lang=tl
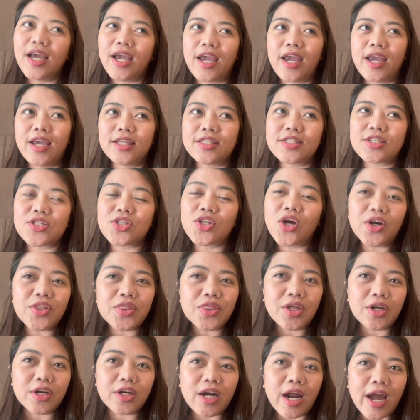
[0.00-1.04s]
it's not
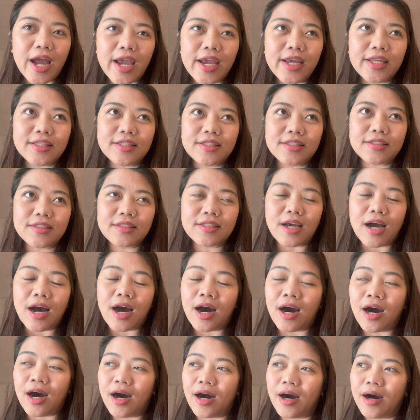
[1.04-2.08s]
the right
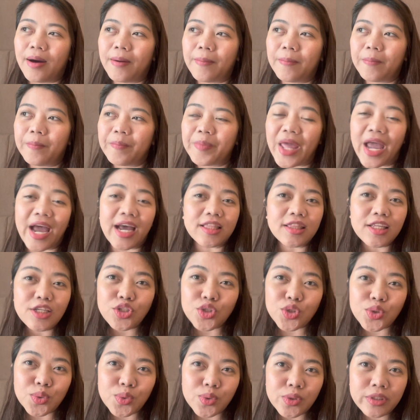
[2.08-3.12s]
um,
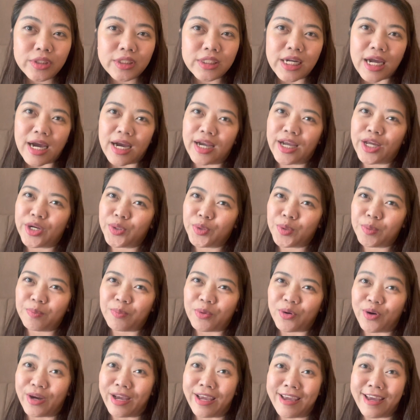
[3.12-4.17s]
attitude na ganun
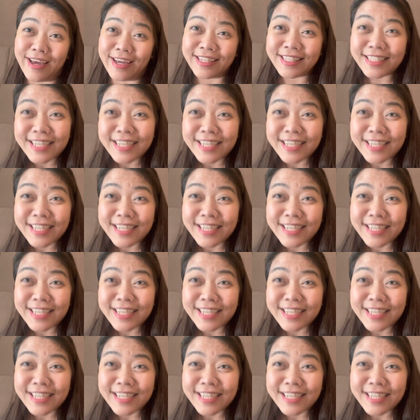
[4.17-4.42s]
po. Ayan,